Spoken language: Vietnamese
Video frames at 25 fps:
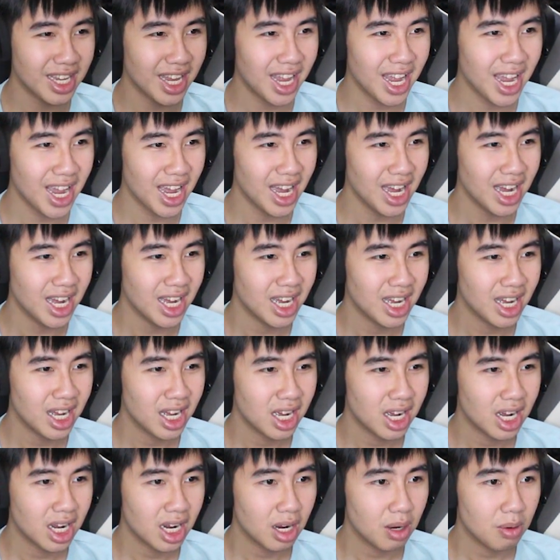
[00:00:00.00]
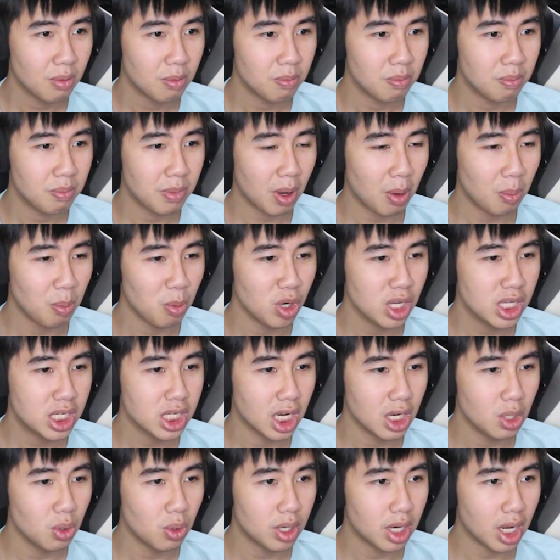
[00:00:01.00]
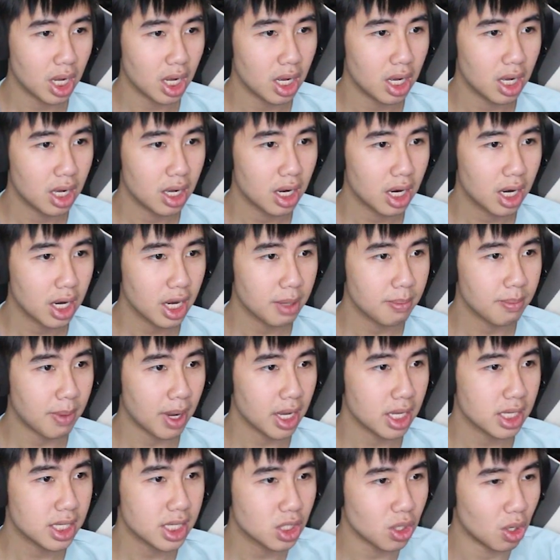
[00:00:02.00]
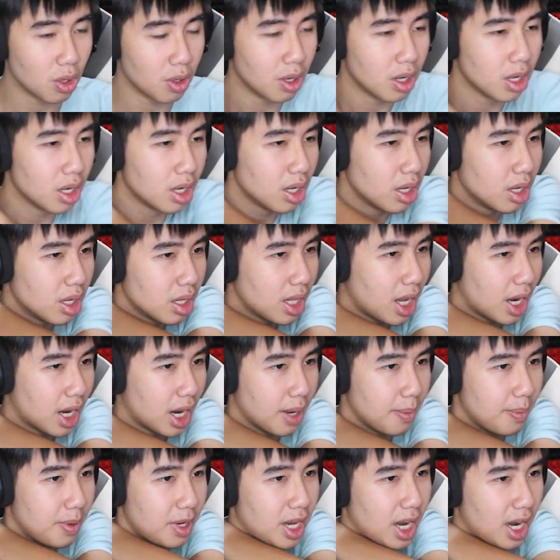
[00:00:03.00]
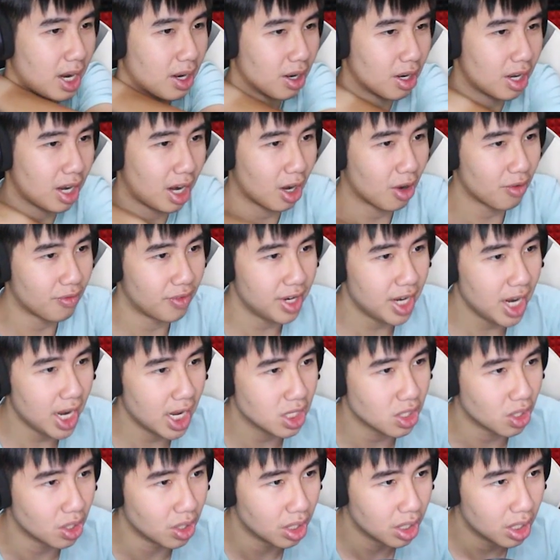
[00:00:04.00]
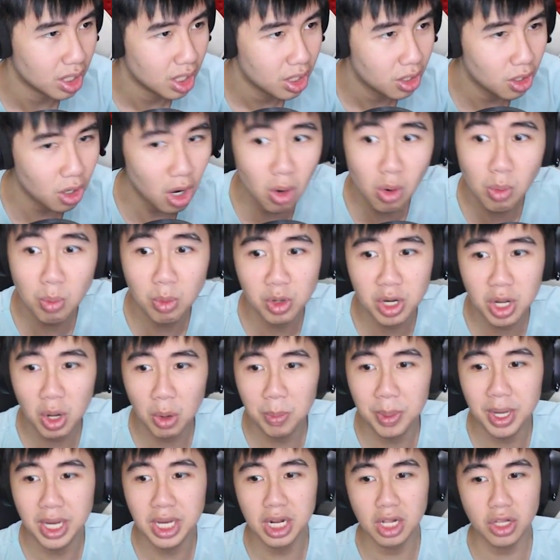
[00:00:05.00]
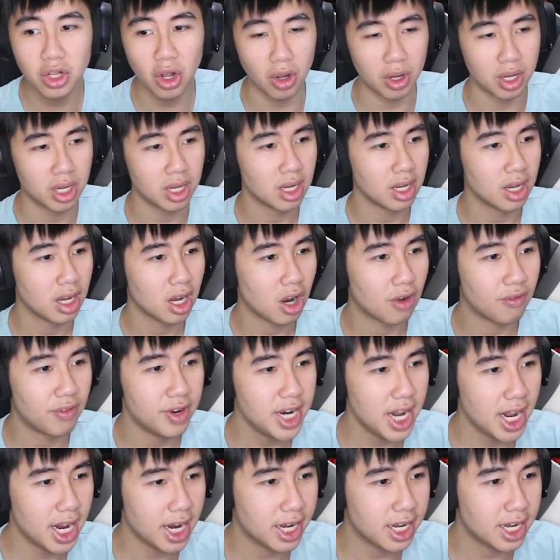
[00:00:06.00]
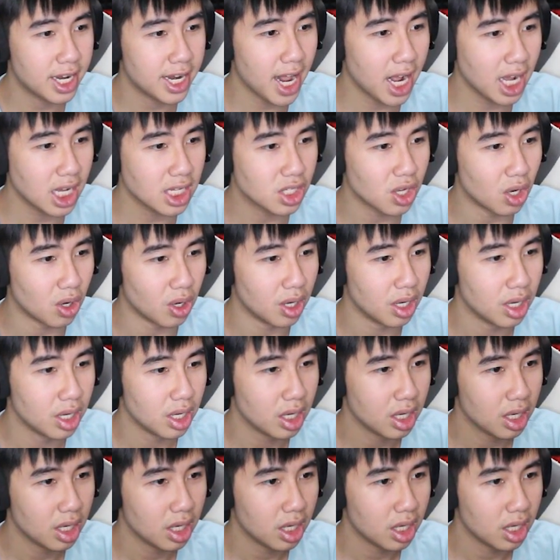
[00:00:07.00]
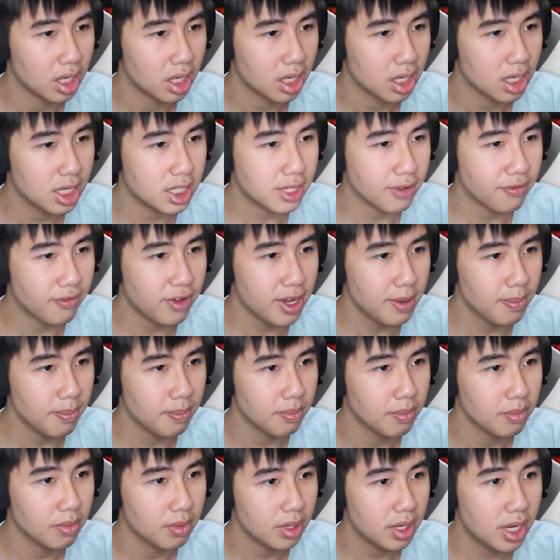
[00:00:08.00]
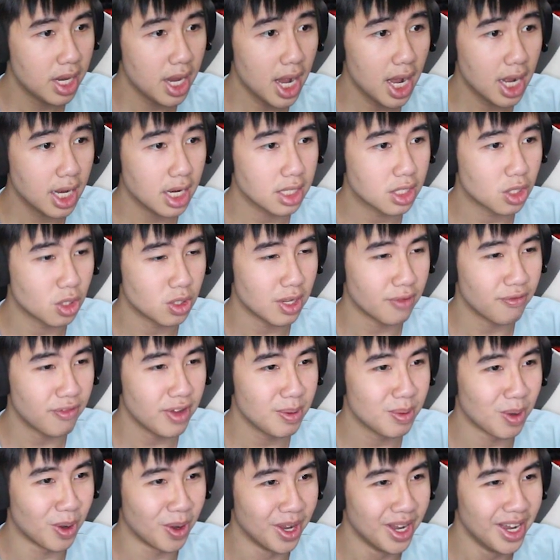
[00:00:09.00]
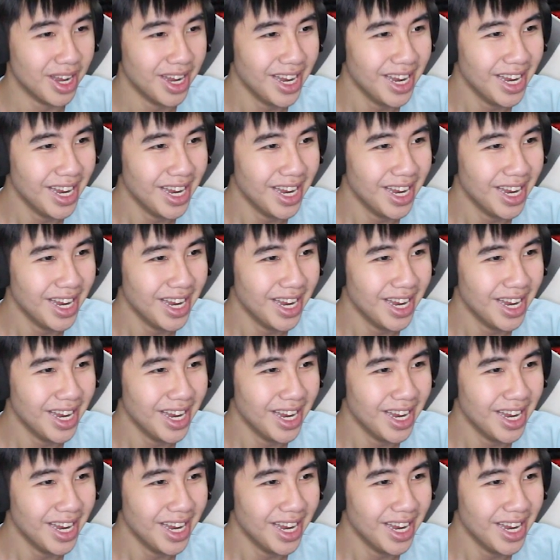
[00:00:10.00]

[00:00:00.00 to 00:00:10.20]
yeah mèo muốn đi chơi luôn á Cái định mệnh, chết rồi Thằng này biết nào, thằng này có vấn đề rồi Nó không muốn yêu mình nữa rồi Có vấn đề nặng rồi Đi xem phim Yeah, được rồi, xem phim rồi